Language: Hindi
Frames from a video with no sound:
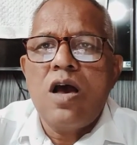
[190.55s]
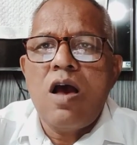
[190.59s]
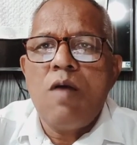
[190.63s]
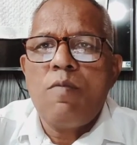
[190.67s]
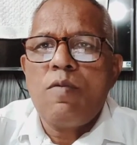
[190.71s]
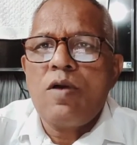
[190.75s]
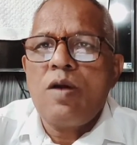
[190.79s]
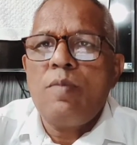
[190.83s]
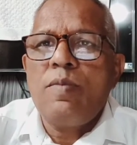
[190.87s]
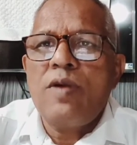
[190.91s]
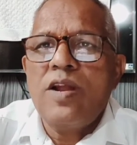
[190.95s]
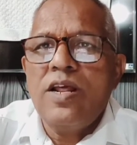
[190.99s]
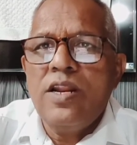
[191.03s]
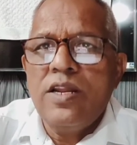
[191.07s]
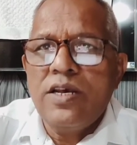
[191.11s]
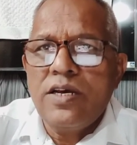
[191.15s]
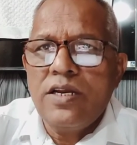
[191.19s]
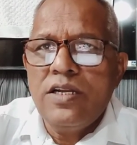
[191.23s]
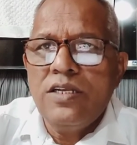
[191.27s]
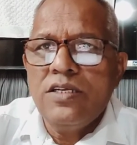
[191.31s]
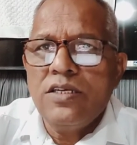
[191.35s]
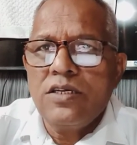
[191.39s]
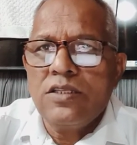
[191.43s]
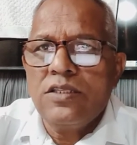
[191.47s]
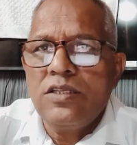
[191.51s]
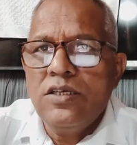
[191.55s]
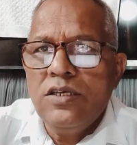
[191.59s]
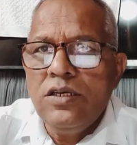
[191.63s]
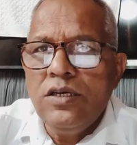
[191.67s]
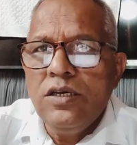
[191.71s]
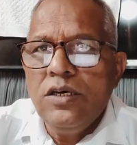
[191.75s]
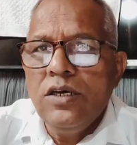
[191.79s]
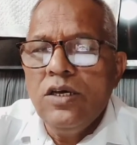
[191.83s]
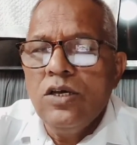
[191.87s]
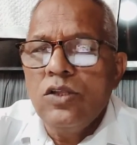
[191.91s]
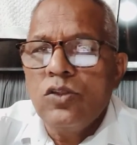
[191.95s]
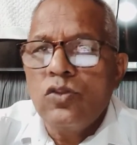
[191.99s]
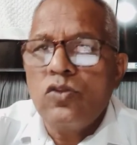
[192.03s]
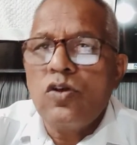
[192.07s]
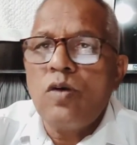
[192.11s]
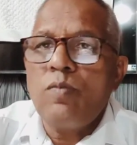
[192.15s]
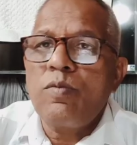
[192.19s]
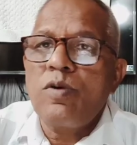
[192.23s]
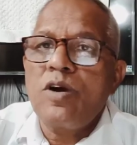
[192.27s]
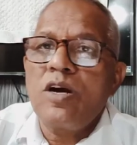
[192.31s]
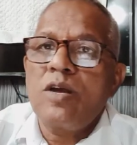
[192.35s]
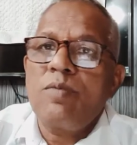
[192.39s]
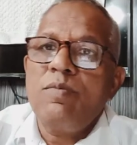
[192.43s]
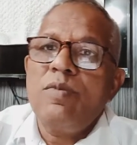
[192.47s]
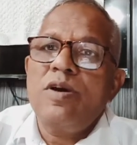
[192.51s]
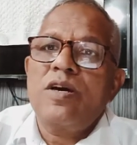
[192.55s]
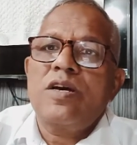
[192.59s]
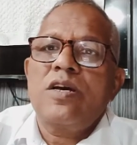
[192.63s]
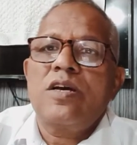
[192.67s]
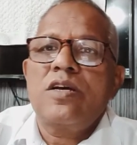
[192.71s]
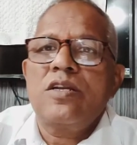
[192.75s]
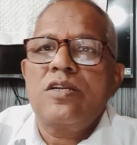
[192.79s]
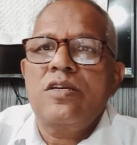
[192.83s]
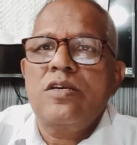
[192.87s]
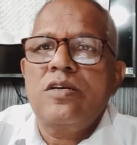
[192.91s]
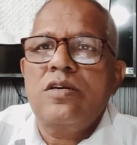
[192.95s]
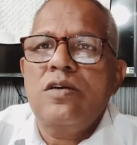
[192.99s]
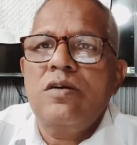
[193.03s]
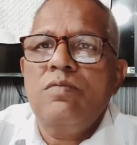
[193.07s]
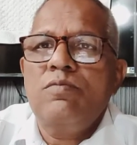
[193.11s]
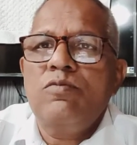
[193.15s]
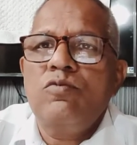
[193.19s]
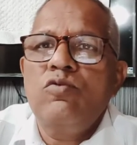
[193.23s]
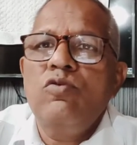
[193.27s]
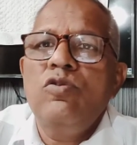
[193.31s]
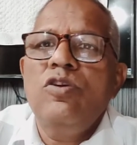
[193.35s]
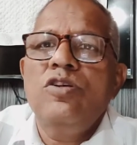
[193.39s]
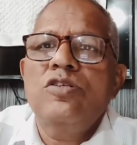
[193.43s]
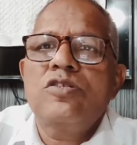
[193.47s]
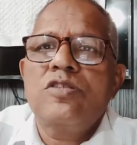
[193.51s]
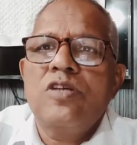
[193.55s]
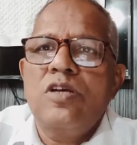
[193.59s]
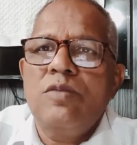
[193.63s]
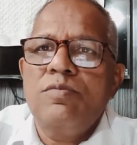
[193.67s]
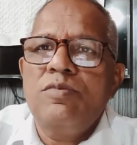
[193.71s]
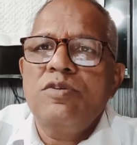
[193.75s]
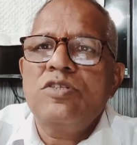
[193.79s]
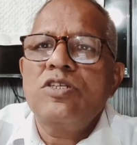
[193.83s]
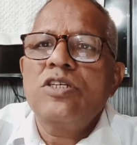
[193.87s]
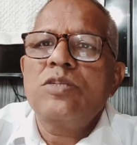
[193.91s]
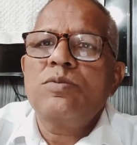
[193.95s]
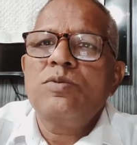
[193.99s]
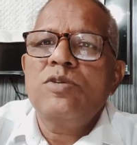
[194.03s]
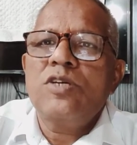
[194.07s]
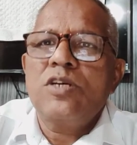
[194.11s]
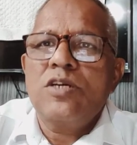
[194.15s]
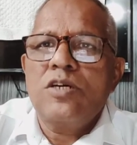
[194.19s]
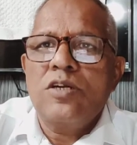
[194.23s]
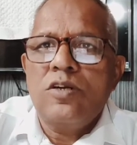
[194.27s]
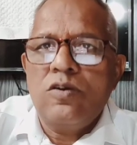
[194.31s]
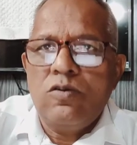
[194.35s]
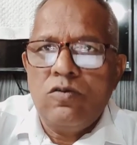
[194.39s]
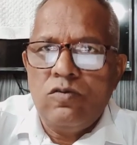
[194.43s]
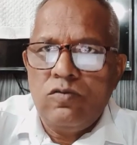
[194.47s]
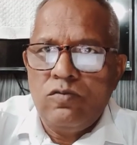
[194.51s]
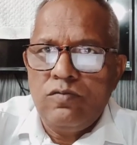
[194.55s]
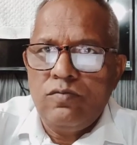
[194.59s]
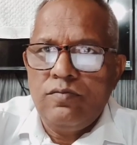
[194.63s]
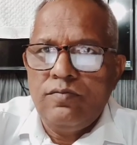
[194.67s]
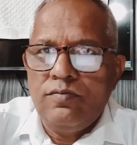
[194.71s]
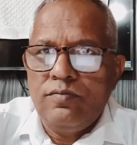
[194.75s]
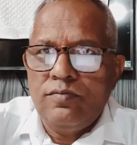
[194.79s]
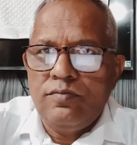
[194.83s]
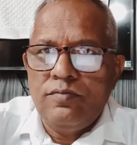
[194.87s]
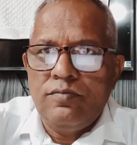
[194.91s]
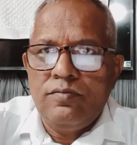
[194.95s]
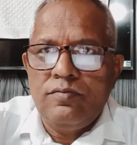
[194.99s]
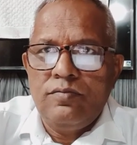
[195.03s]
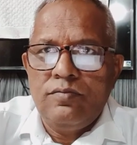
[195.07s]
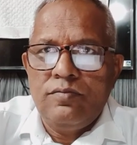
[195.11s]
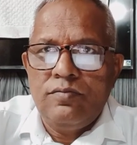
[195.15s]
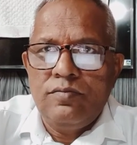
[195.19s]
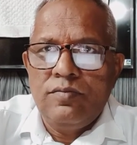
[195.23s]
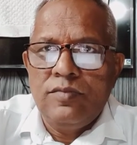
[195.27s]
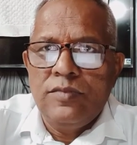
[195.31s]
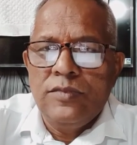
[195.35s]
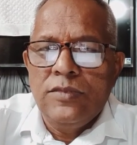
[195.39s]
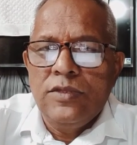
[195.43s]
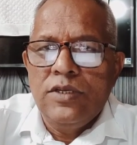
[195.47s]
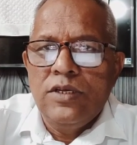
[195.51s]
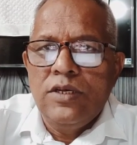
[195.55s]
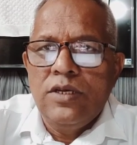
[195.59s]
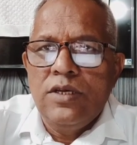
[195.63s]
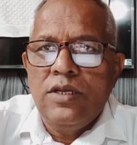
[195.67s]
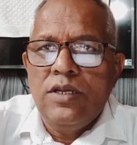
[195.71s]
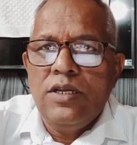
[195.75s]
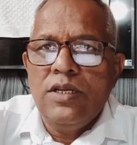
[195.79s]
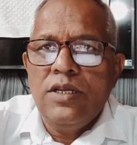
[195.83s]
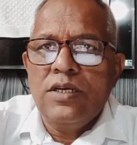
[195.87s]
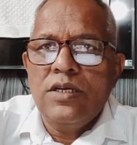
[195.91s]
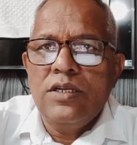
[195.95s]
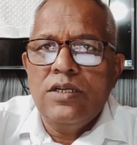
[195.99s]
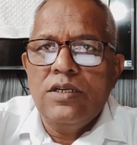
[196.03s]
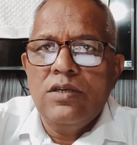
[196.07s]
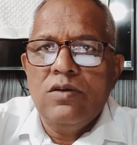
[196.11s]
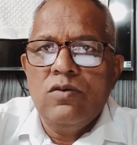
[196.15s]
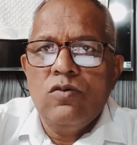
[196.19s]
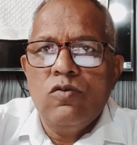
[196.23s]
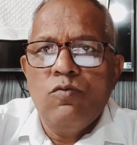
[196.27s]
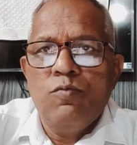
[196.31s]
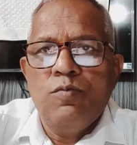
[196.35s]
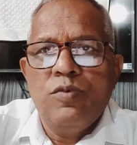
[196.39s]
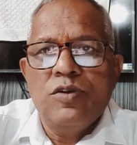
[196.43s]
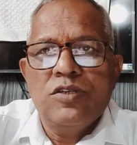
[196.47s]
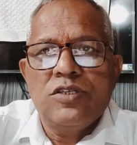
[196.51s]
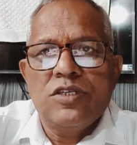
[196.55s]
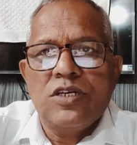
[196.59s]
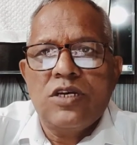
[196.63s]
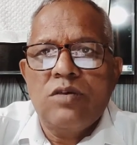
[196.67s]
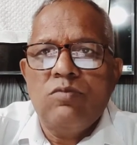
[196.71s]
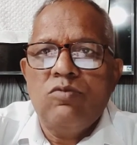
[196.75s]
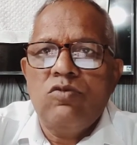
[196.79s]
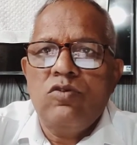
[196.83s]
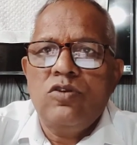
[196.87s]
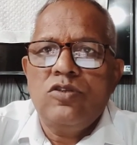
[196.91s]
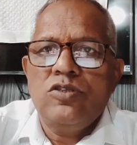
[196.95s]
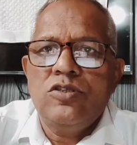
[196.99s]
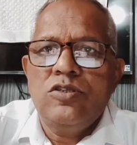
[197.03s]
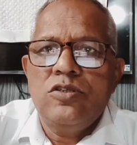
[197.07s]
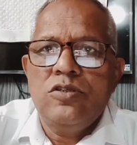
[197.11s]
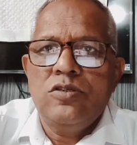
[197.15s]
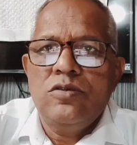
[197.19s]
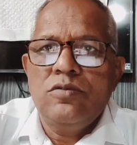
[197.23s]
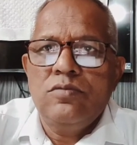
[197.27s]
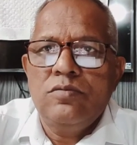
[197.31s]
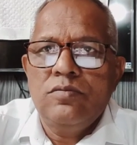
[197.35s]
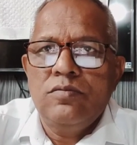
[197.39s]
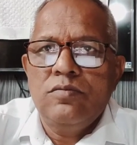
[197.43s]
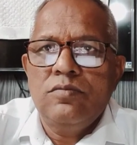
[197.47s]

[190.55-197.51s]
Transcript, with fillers: आप कपड़ा लेके नहीं जाते तो आप घर में आके करिएगा खुले स्थान पे छत पे जा कर लो लेकिन ओपन जगह में होना चाहिए